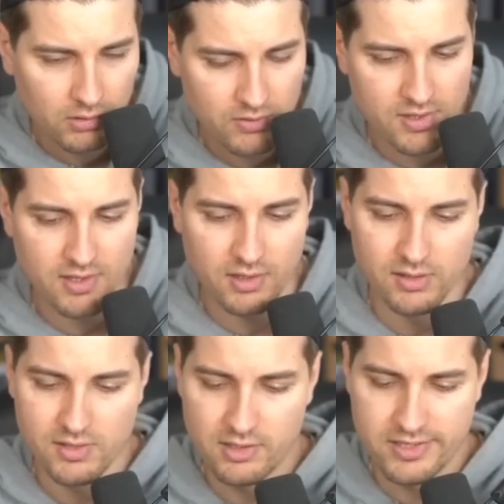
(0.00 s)
C'est un,
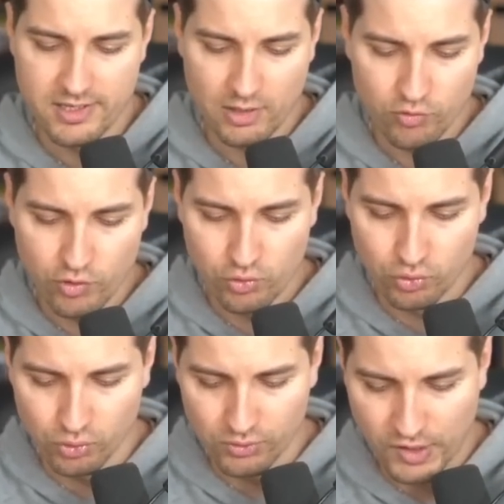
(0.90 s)
un nouveau
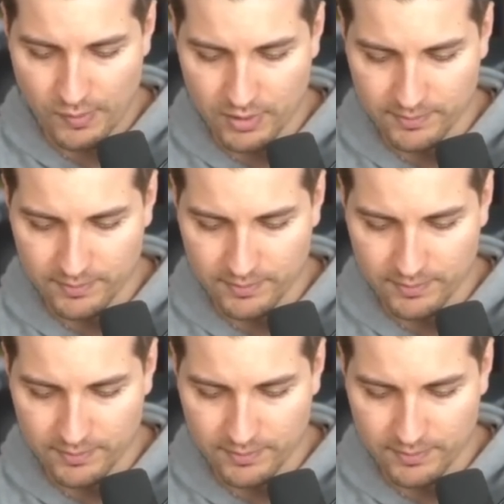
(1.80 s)
tuto, très bien.